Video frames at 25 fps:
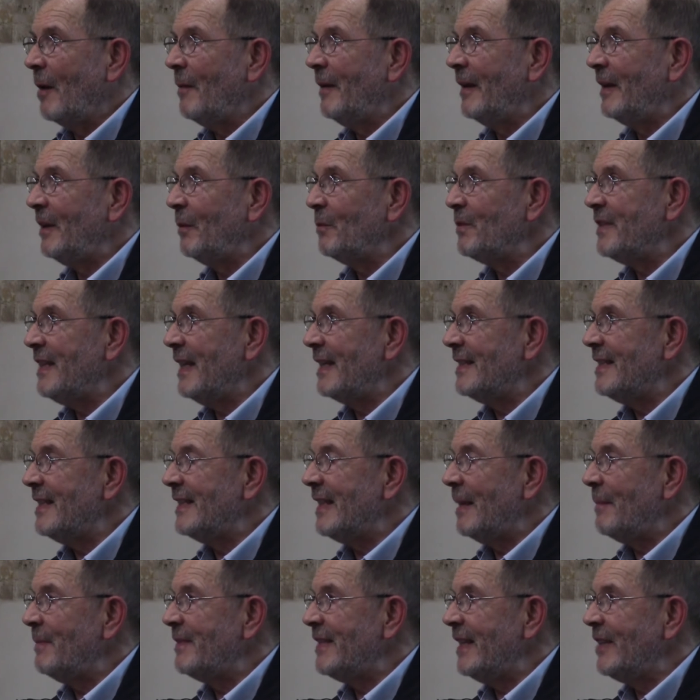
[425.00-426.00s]
qui était aussi un
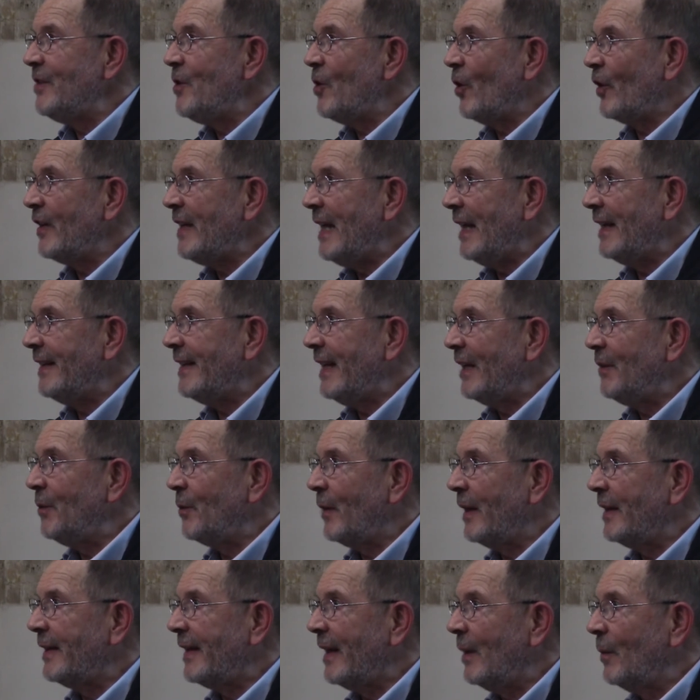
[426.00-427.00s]
système seigneurial qui a
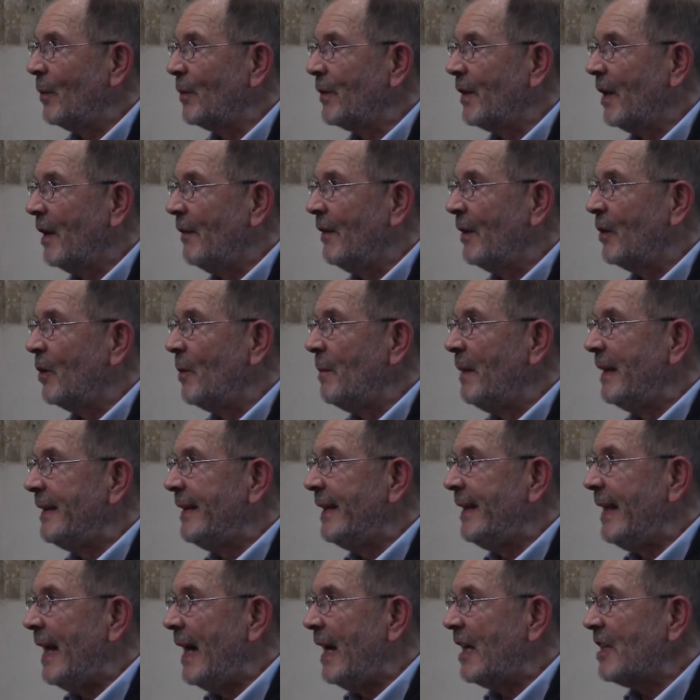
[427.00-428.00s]
duré très longtemps, avec le
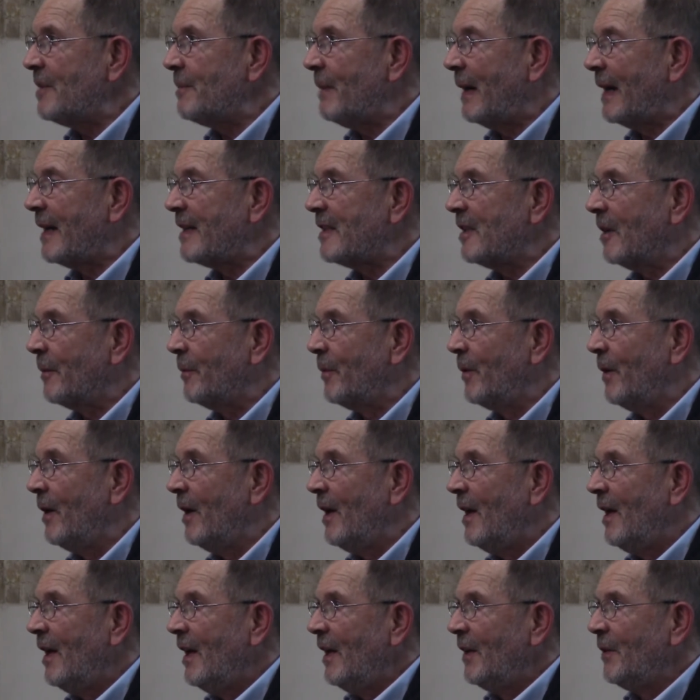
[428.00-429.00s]
métayage par exemple.
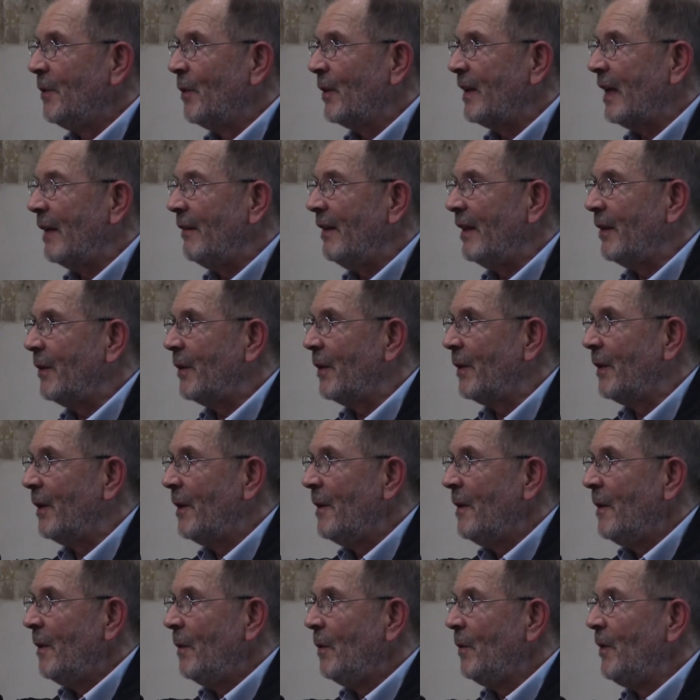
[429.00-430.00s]
Donc avec
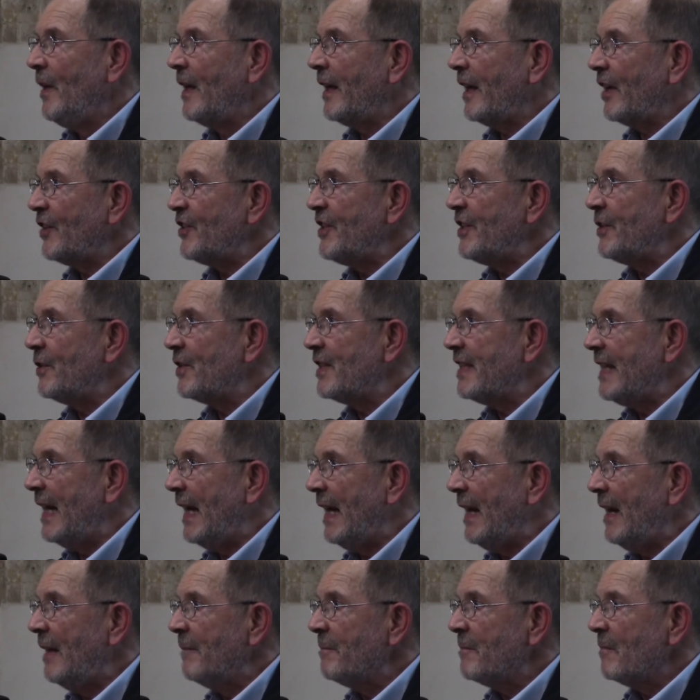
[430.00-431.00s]
une hiérarchie
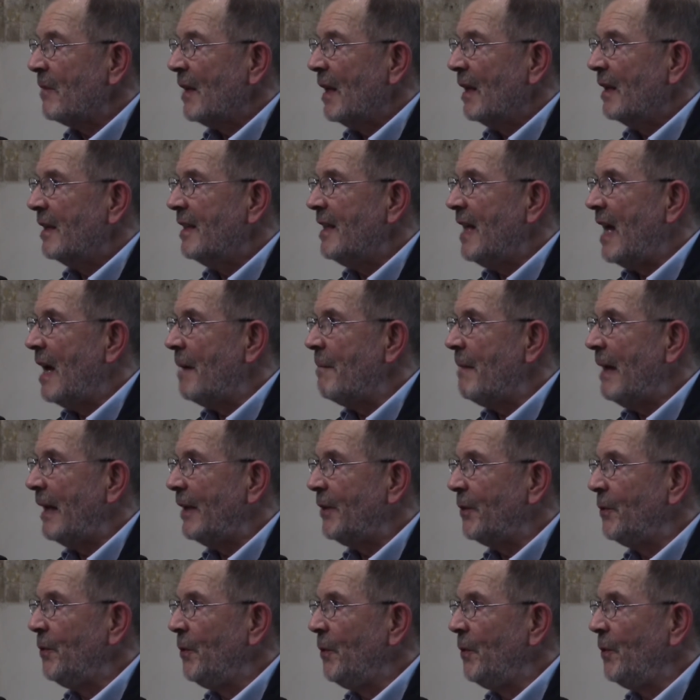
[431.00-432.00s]
sociale qui a
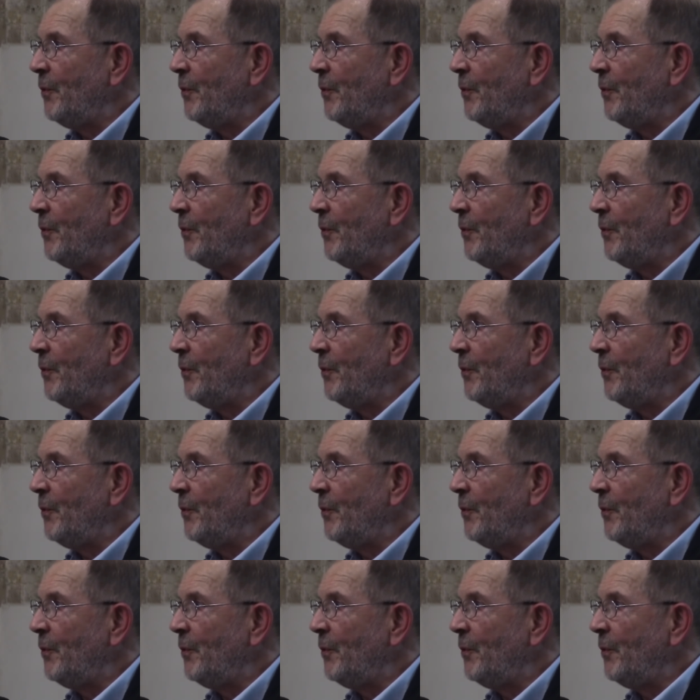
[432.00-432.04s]
maintenu